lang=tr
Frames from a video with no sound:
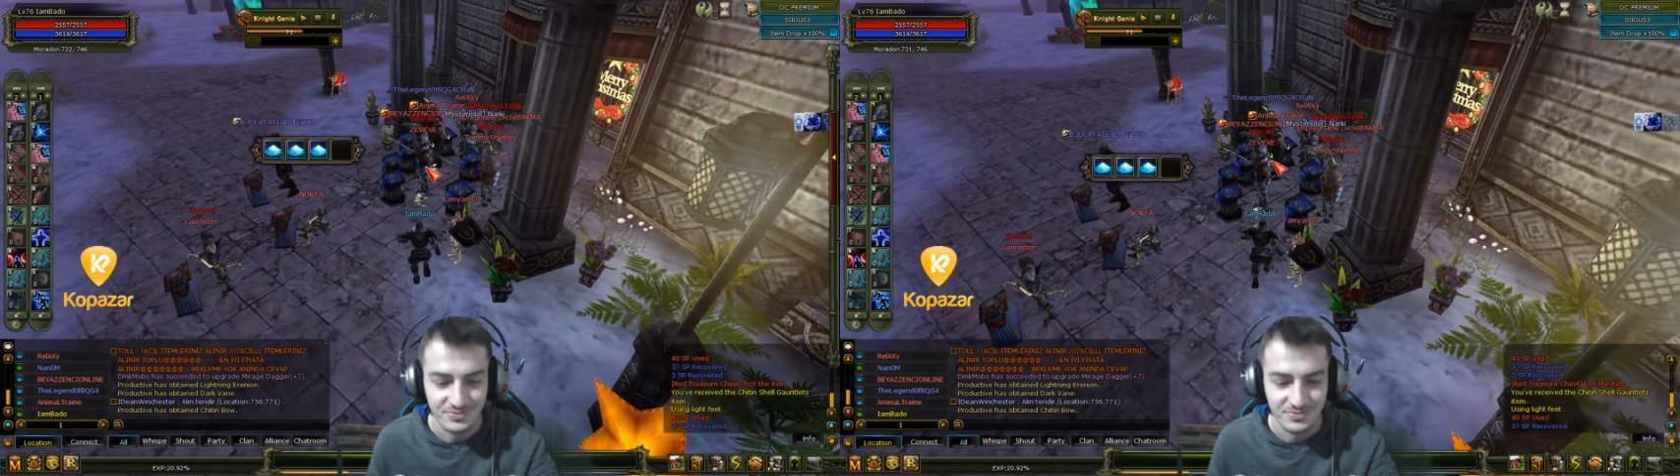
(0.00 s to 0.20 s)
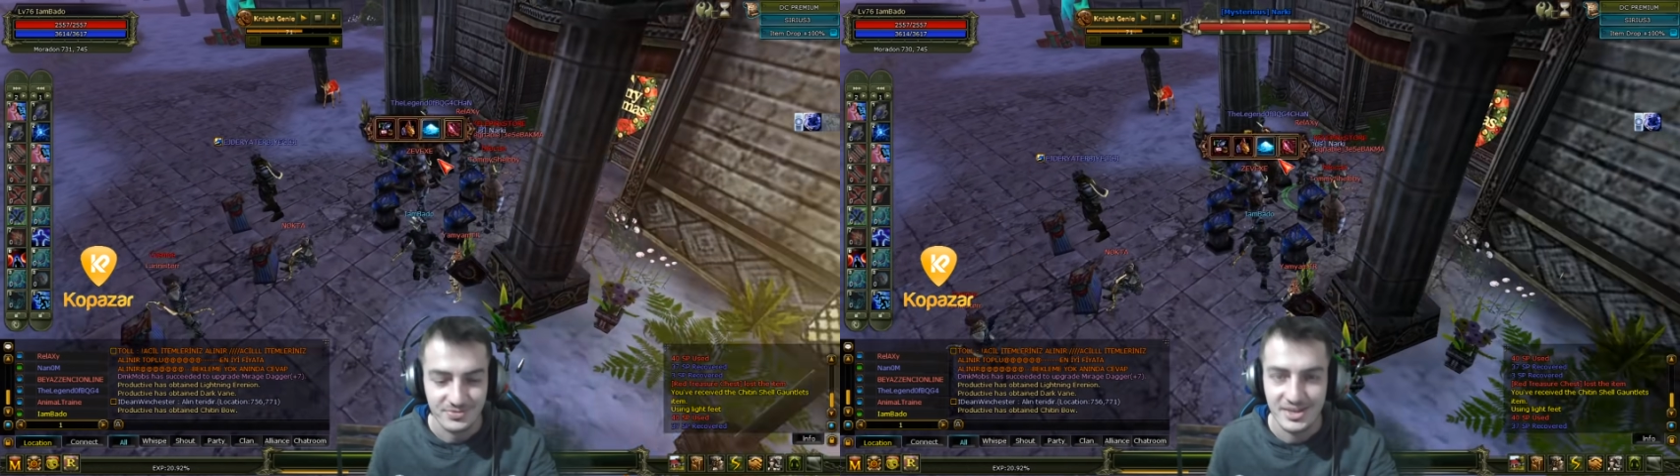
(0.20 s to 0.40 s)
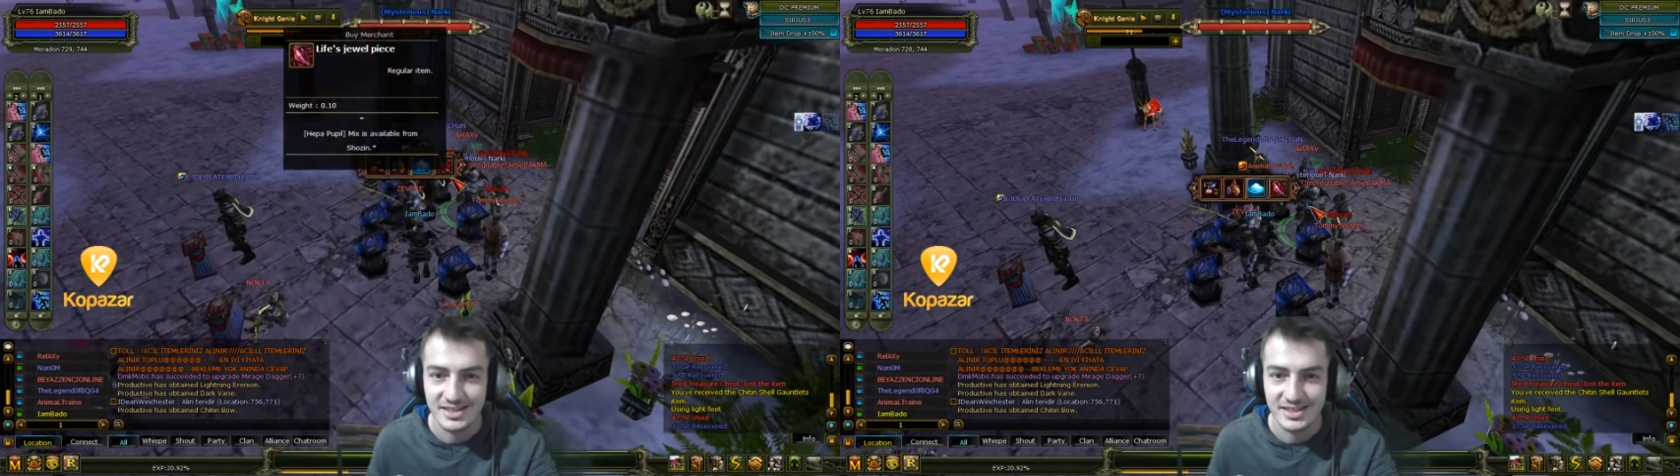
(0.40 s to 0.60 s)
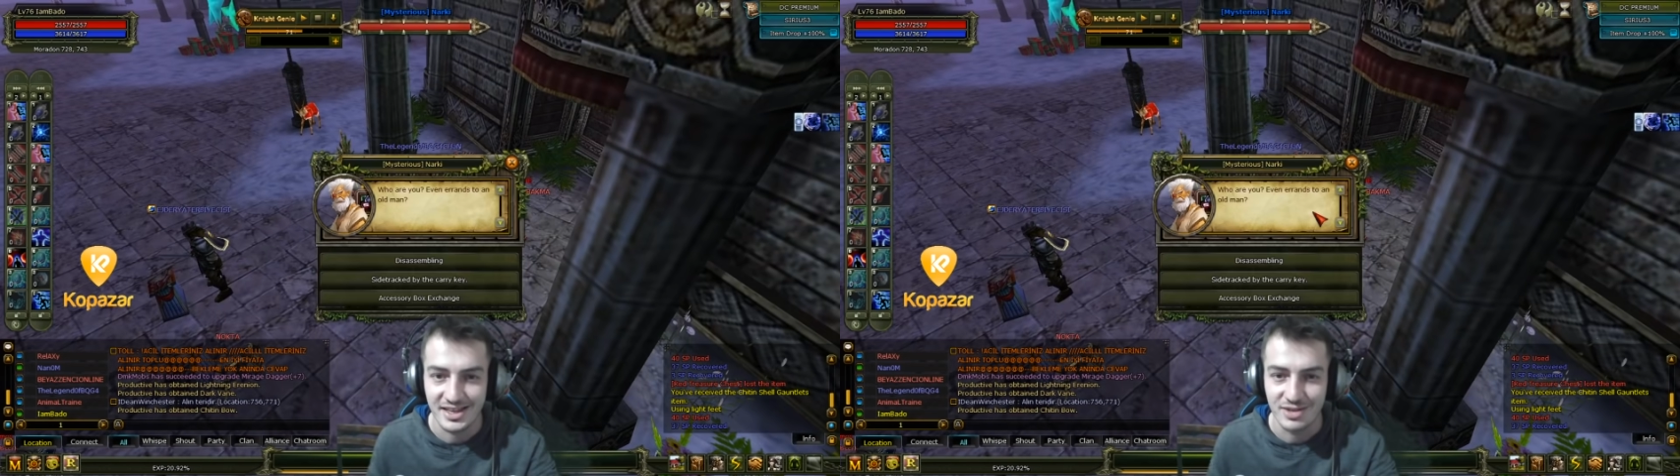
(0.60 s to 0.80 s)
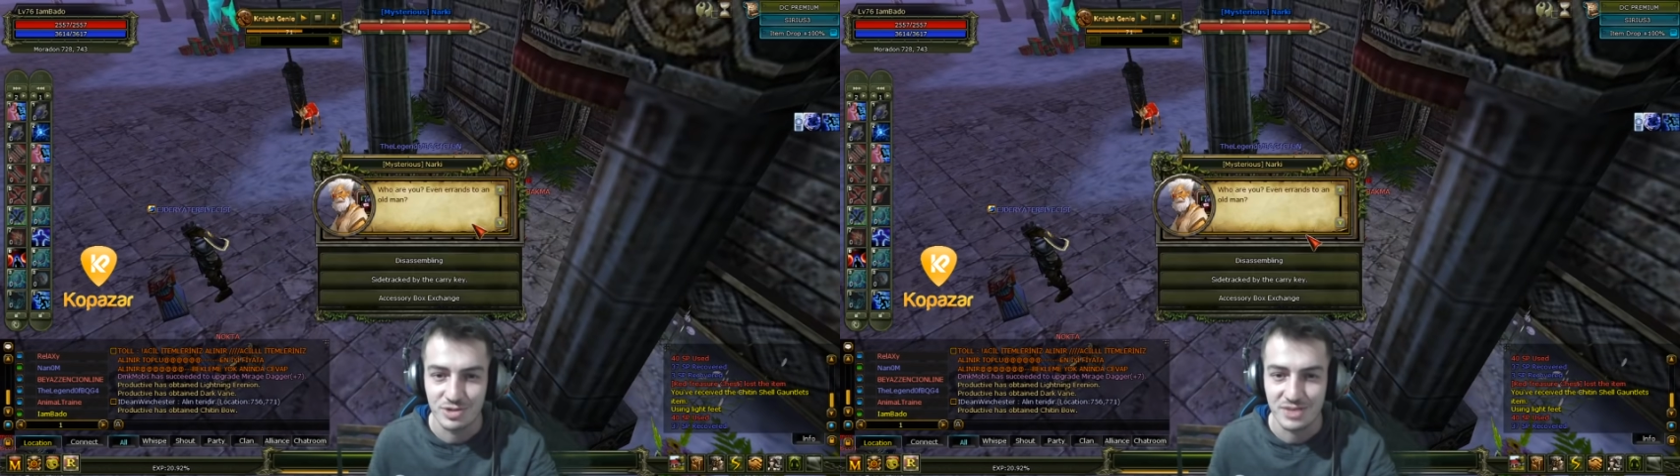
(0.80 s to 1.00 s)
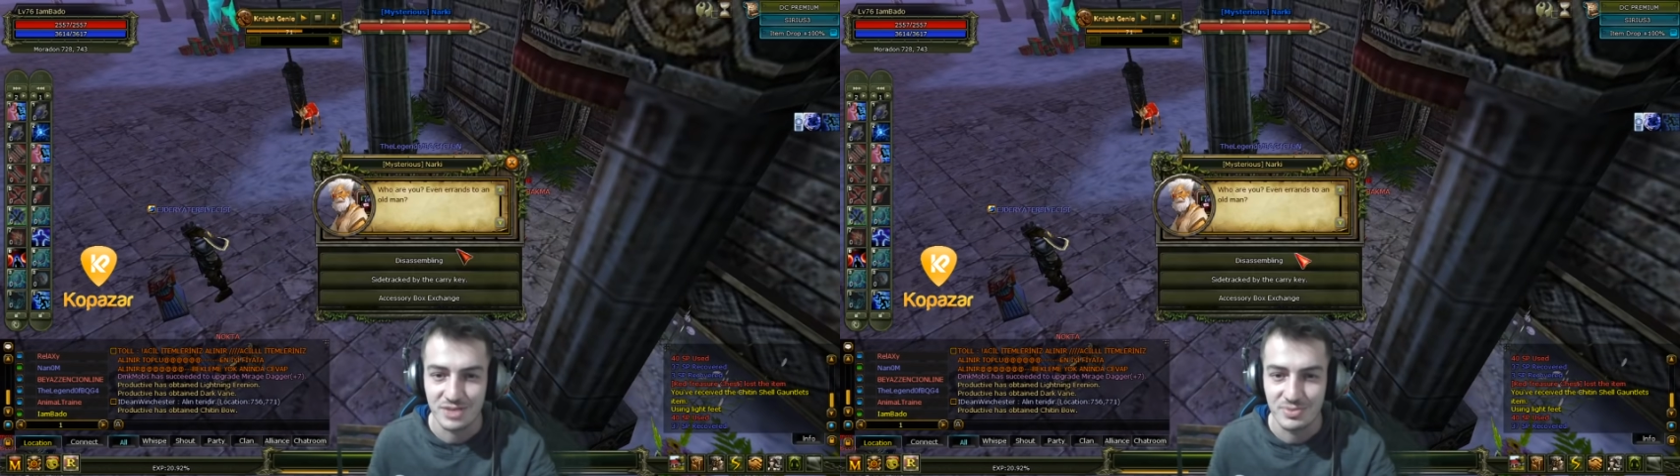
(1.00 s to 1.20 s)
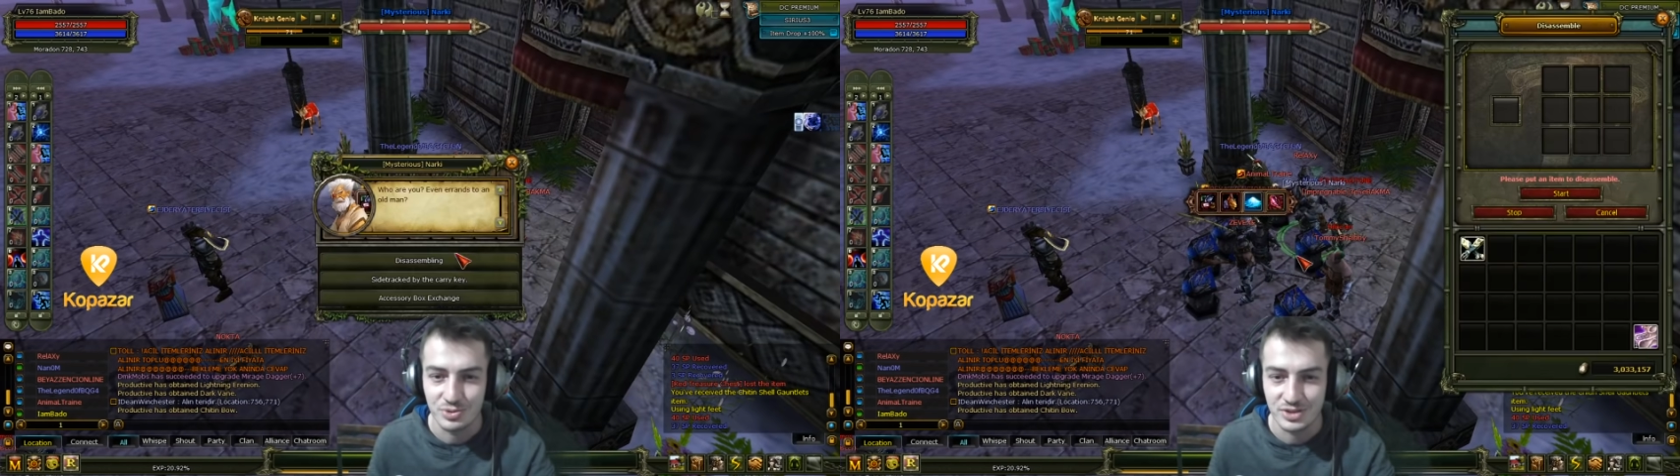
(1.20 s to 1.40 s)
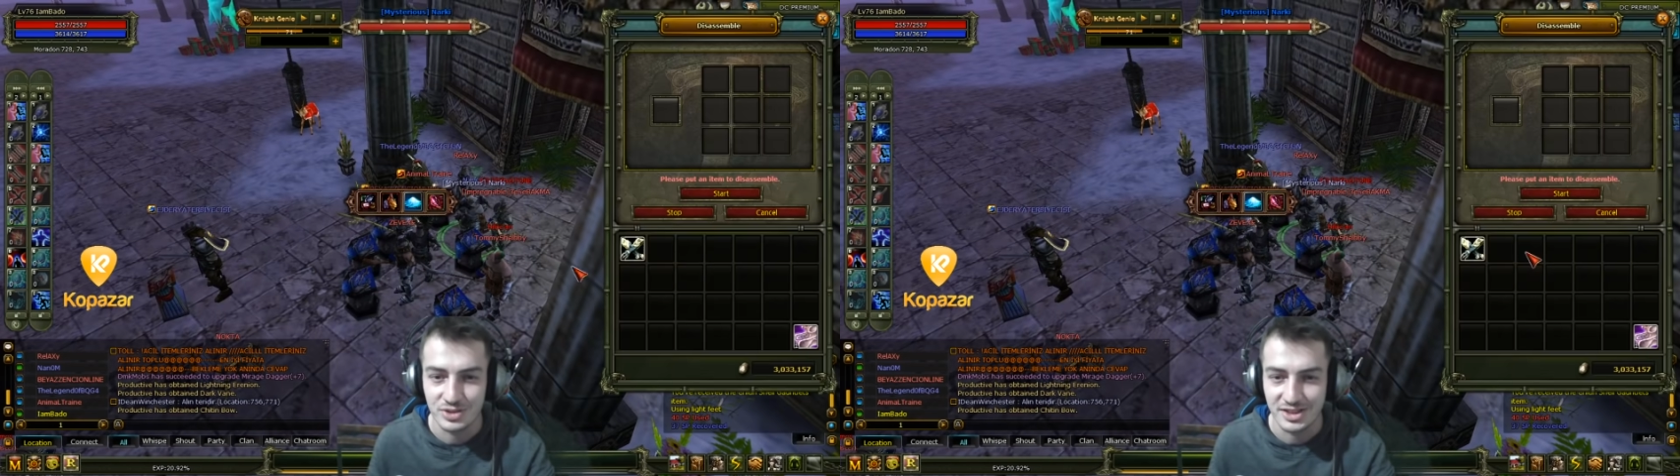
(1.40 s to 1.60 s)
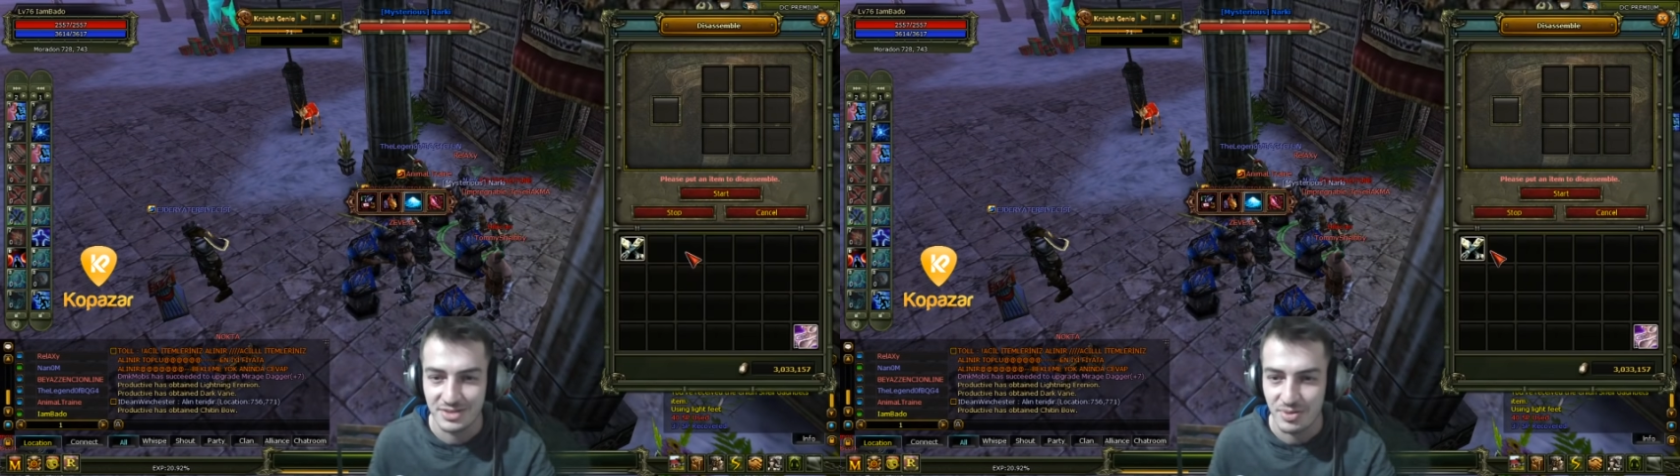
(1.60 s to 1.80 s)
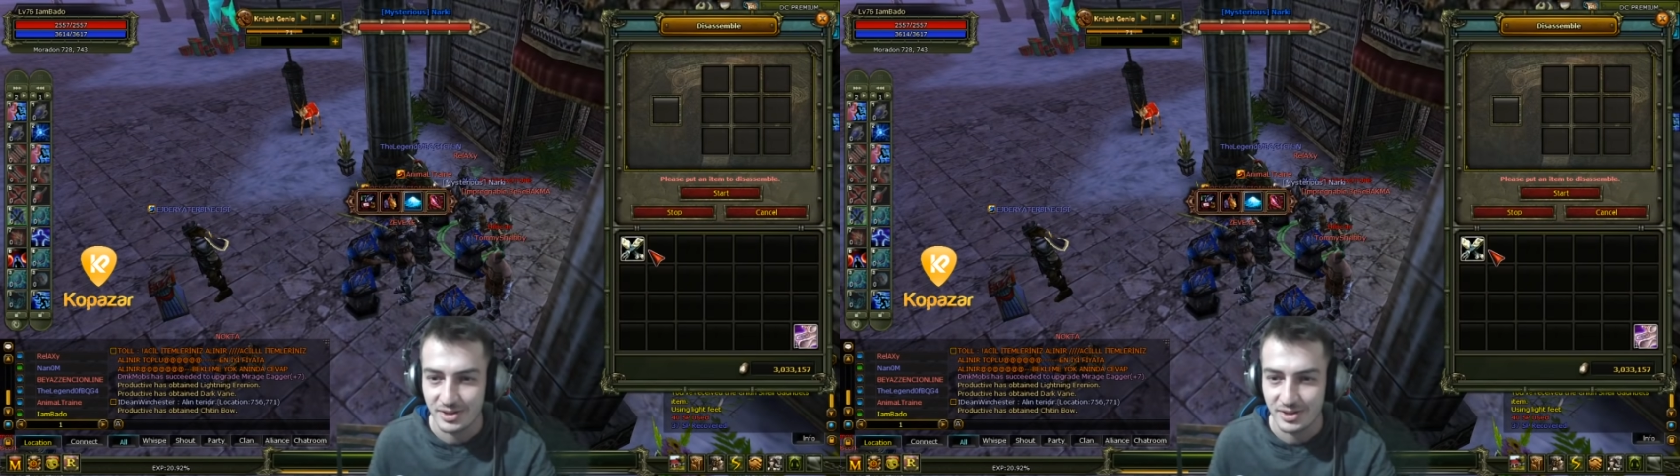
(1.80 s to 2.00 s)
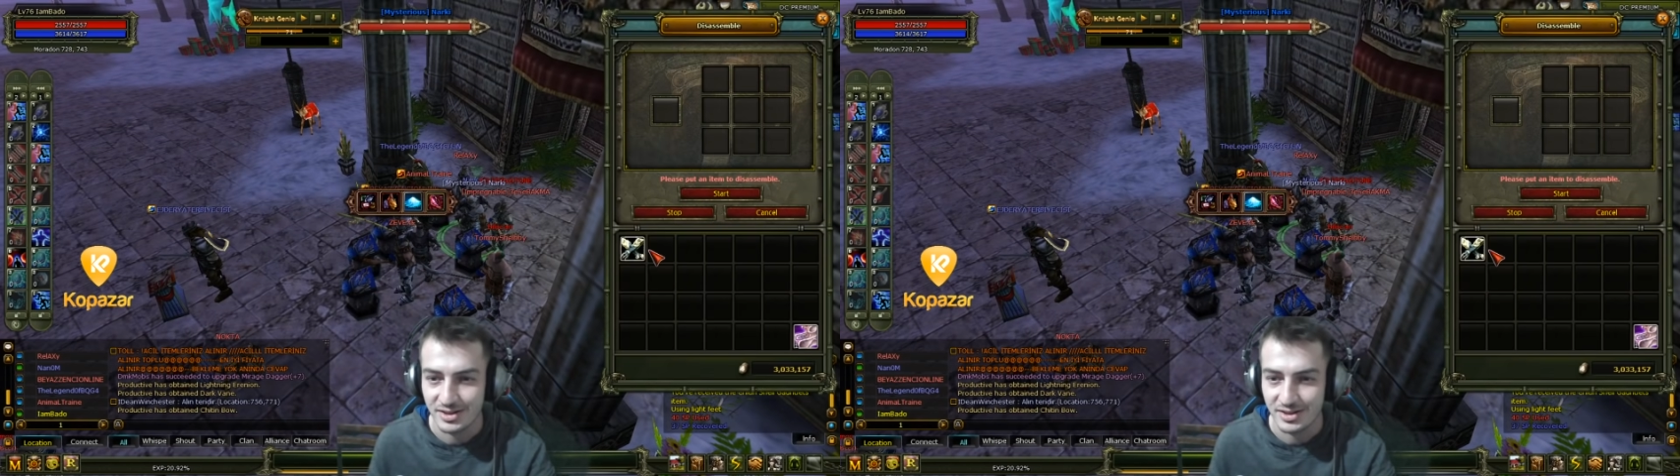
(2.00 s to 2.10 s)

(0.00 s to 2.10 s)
Neyse ya uzatmayayım. Şunu kıralım hemen.